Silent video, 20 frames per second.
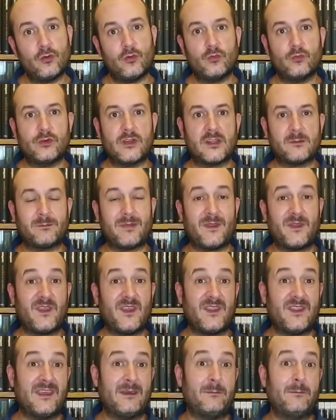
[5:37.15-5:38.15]
Una
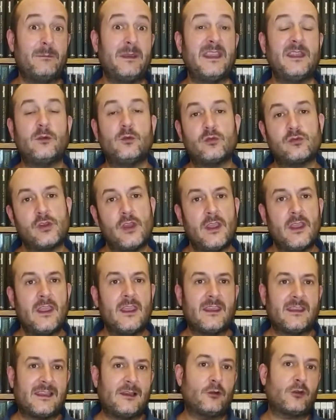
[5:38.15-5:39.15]
especie de virus
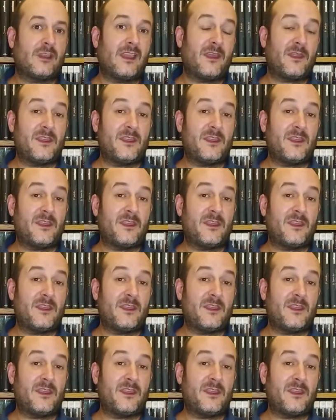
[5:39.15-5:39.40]
que lo que